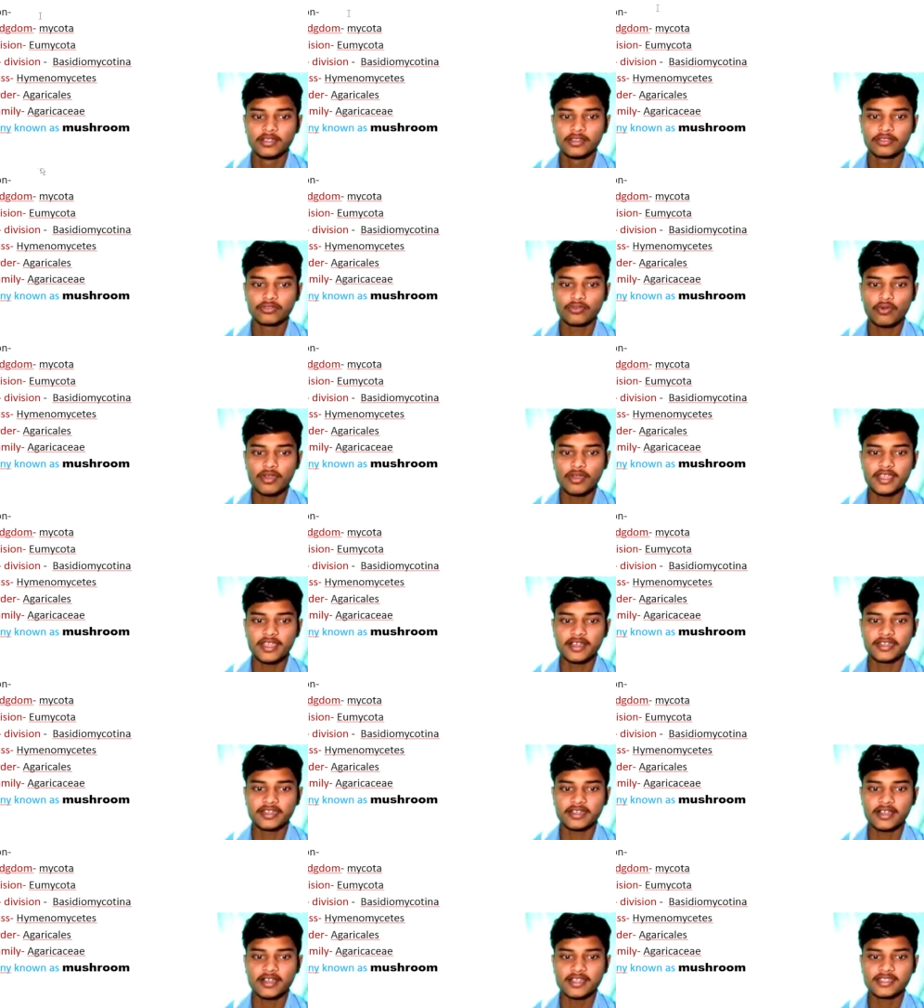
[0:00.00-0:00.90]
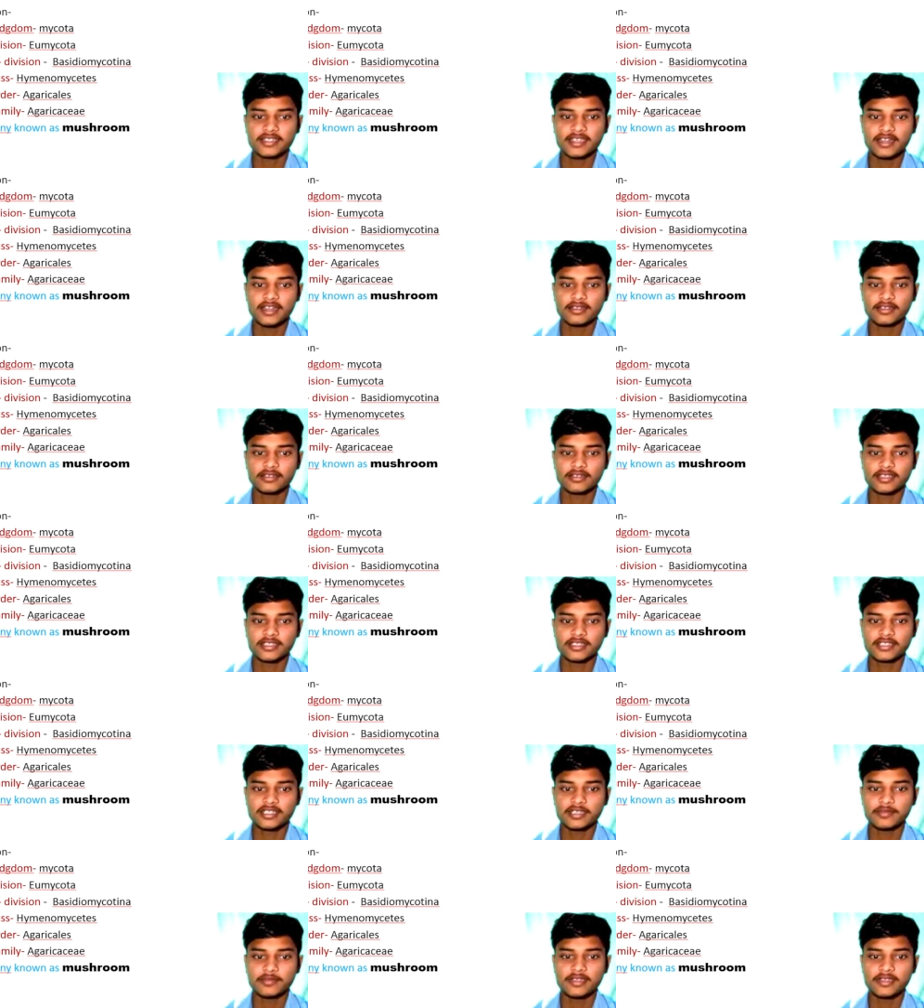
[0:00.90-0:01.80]
तो एग्रीकस के
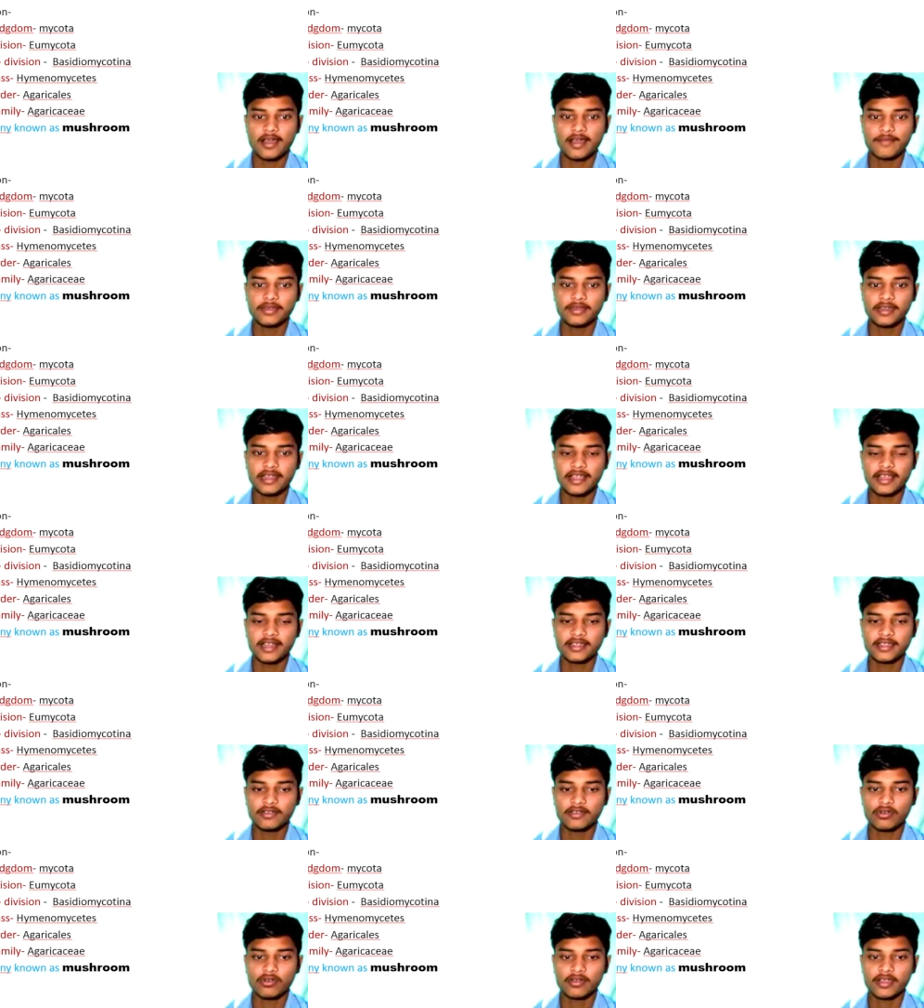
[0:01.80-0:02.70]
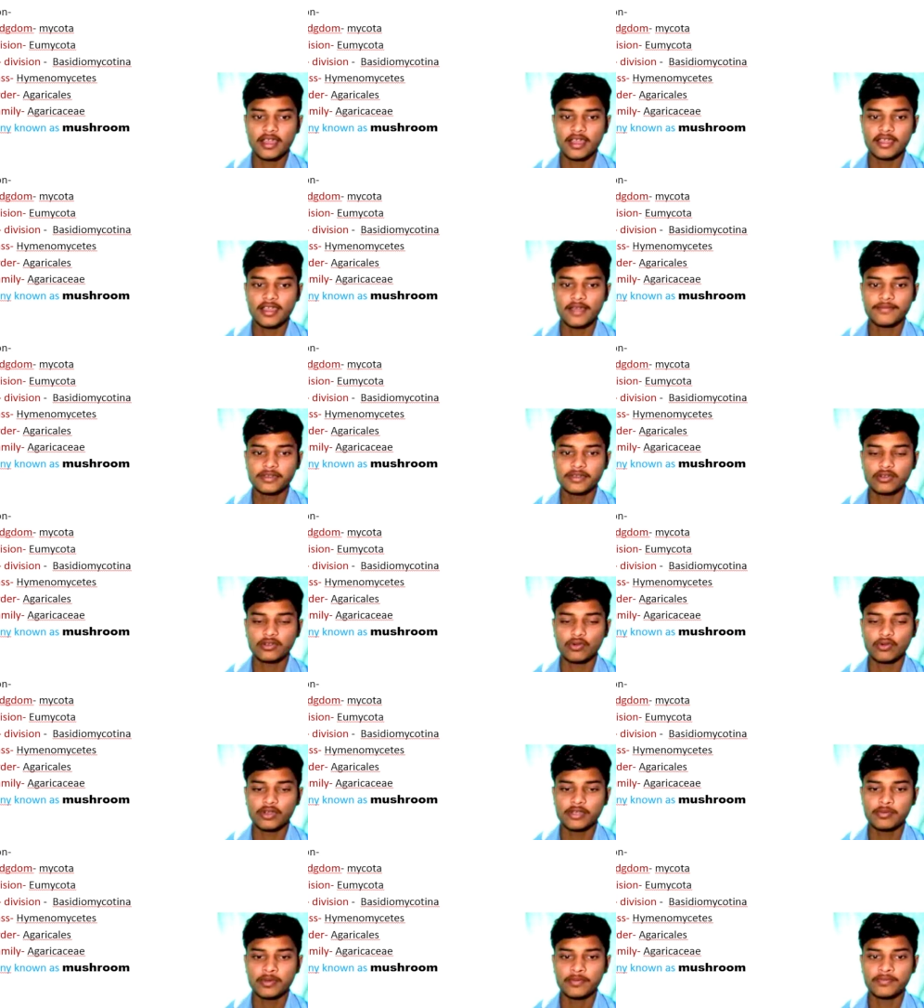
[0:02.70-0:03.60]
किसी भी या फिर एलगी हो गया या फिर
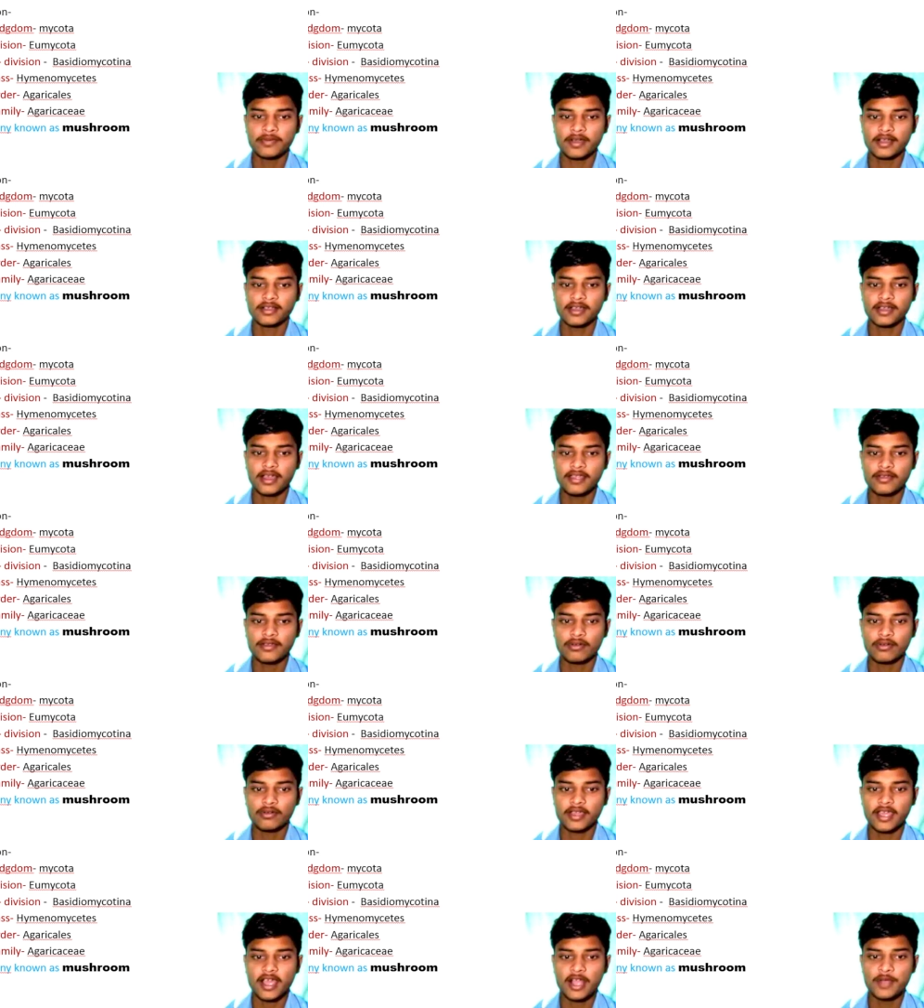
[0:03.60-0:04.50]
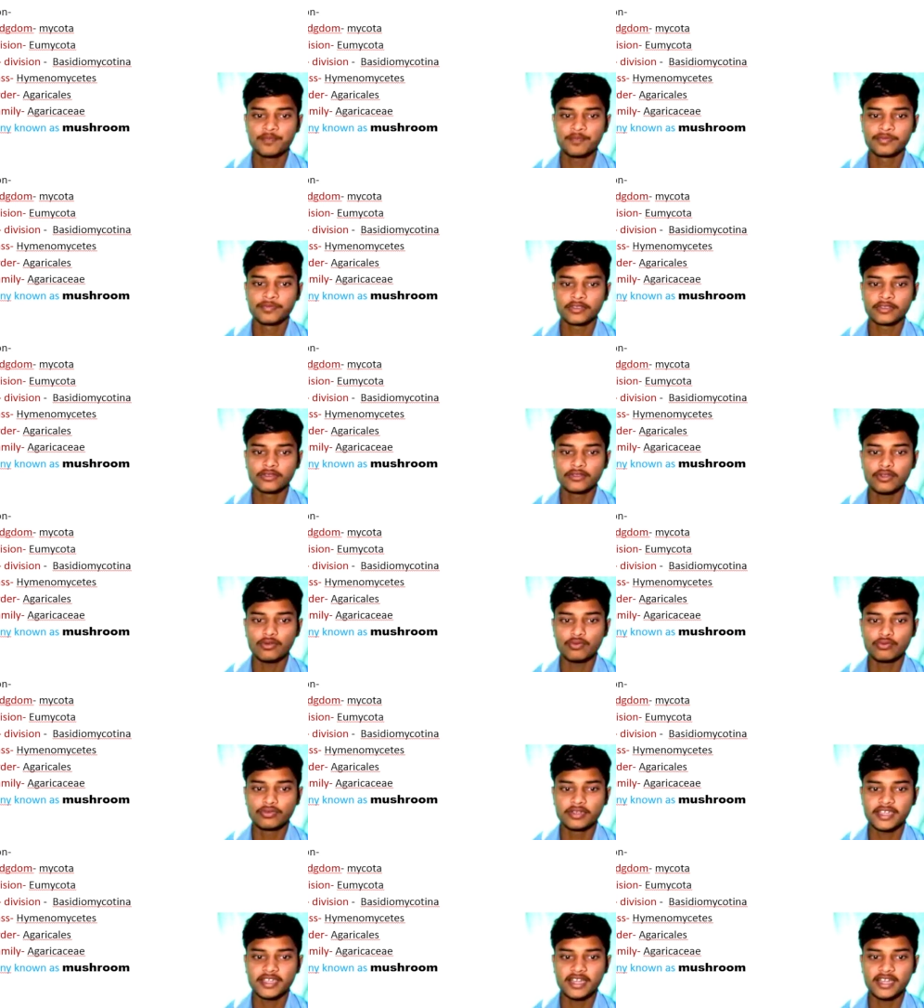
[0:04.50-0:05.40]
कोई भी फंगाई हो गया तो
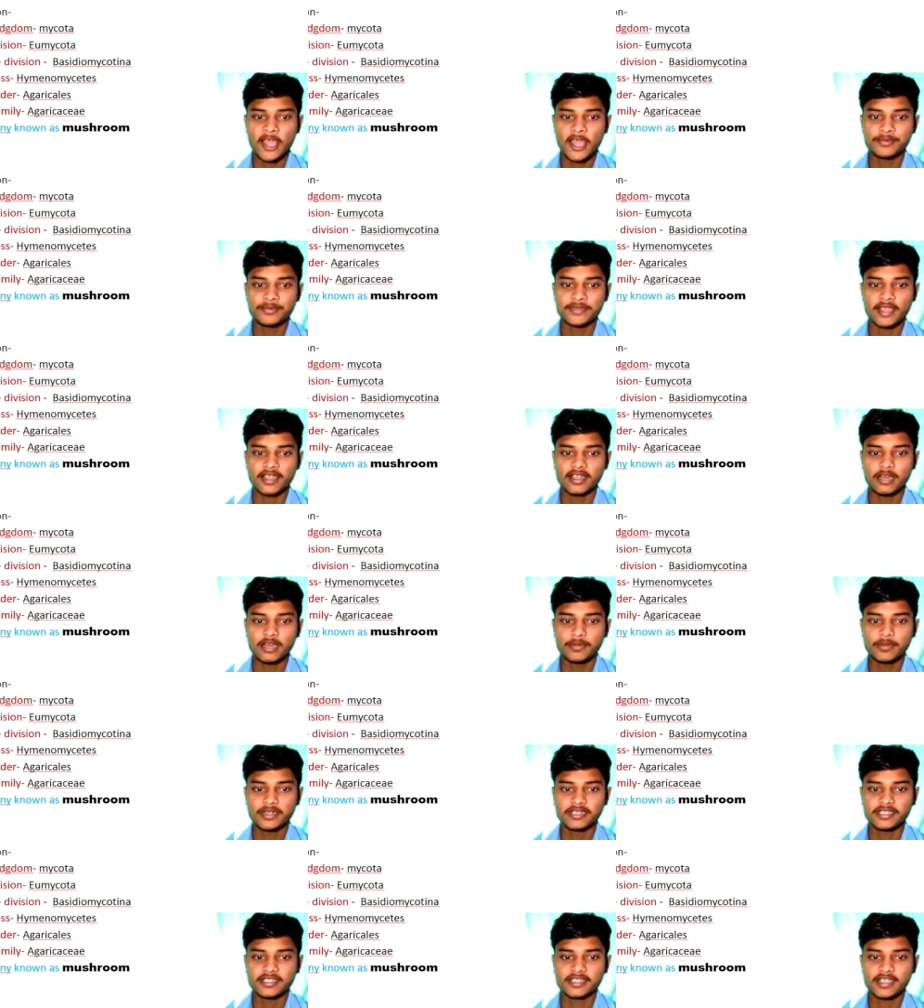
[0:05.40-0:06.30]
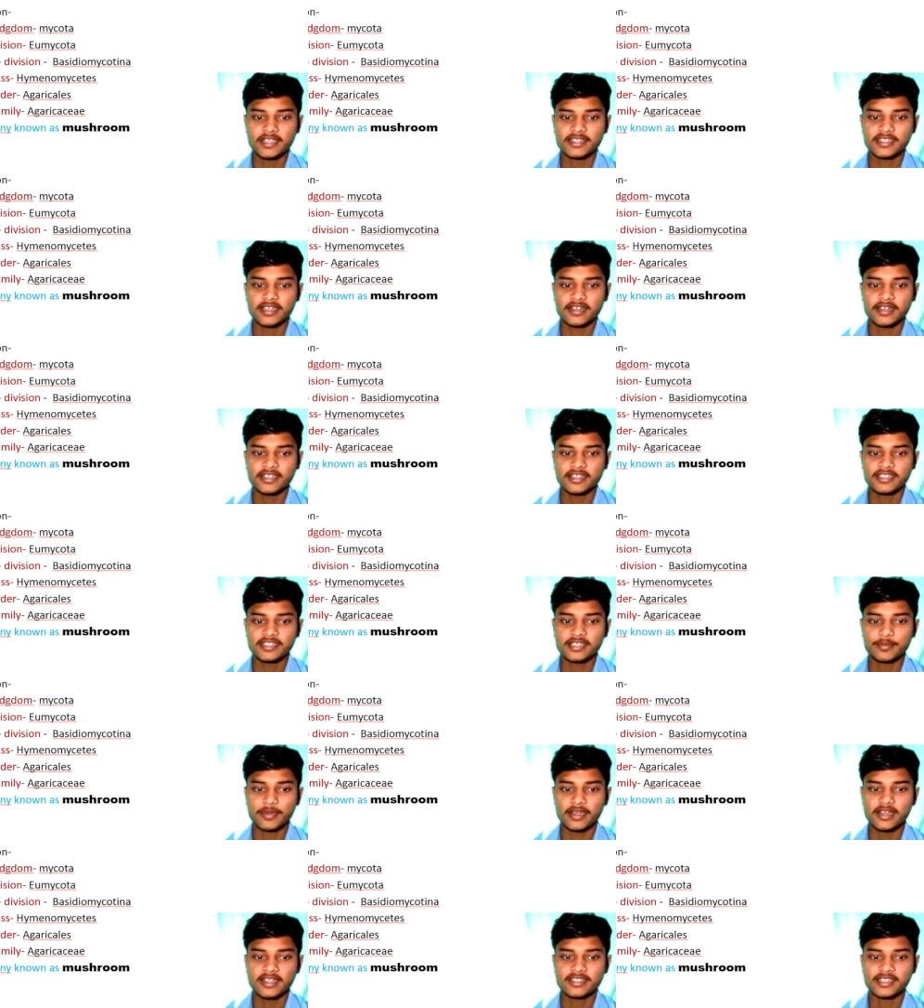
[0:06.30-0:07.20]
उनके लाइफ साइकिल पर डिस्कस करने से
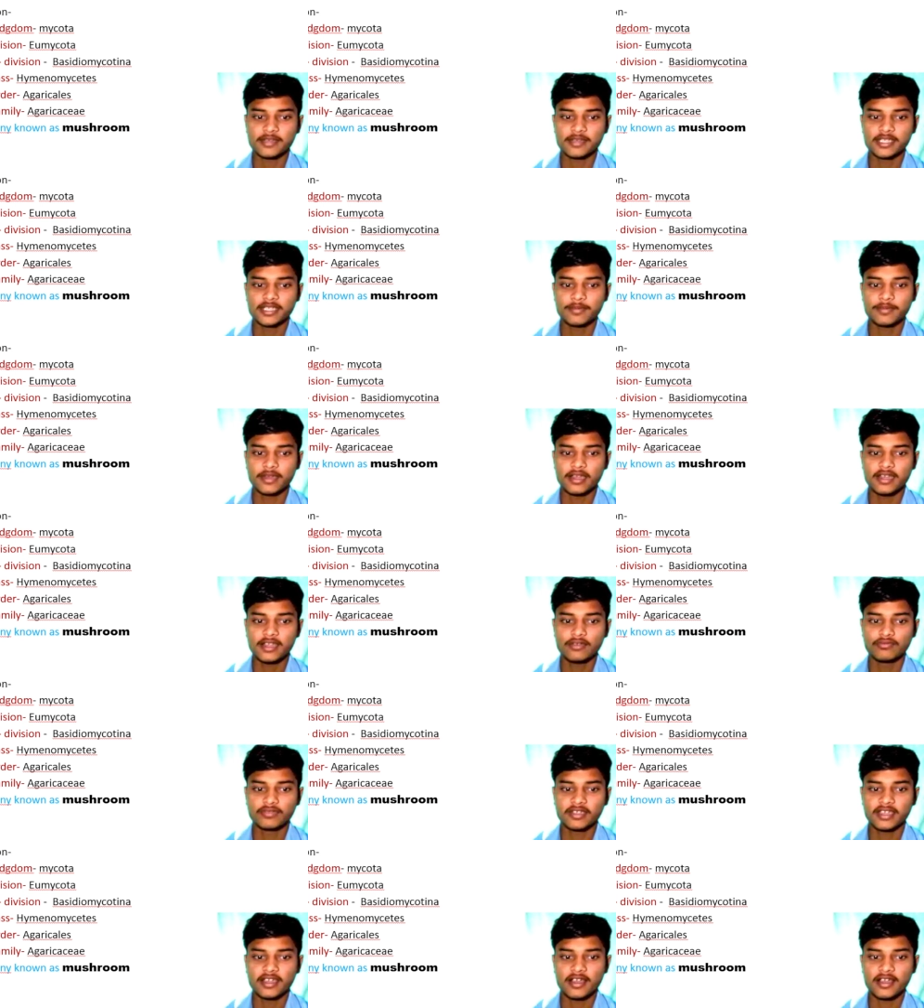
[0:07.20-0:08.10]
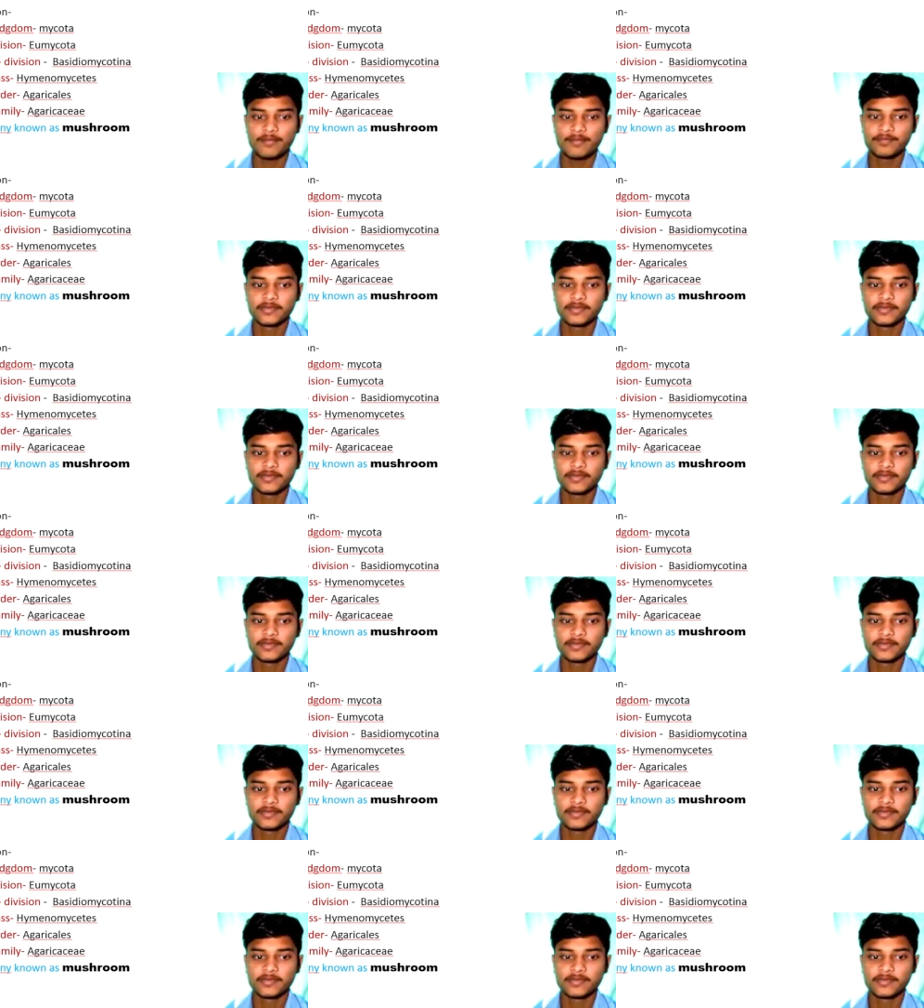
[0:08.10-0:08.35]
पहले सबसे पहले उनके हम